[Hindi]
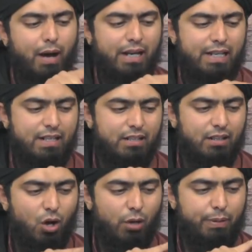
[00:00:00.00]
बारीक
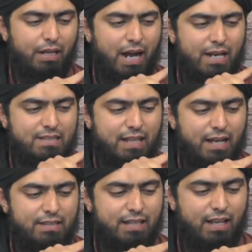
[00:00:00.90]
और फिर आहिस्ता
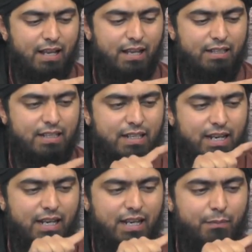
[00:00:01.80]
आहिस्ता
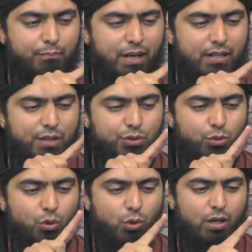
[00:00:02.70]
ये बढ़ना
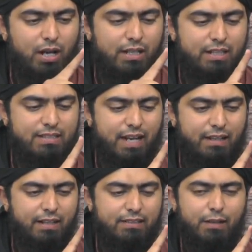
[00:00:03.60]
शुरू होगा ये
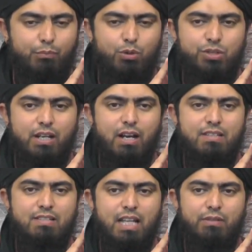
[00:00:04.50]
सेंटर तक पहुंचेगा
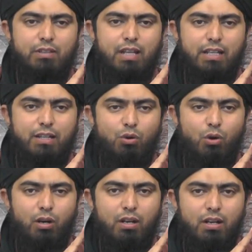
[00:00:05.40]
सातवीं तारीख
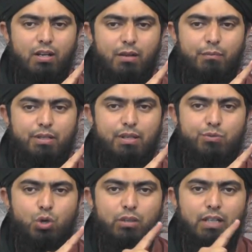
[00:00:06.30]
को फिर
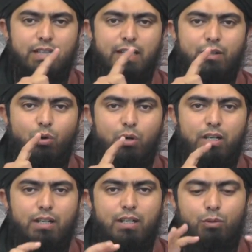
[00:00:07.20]
जब चौदह तारीख
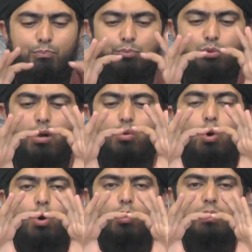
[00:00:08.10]
होगी ये तो पूरा
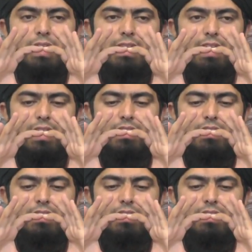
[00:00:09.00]
गोल हो जाएगा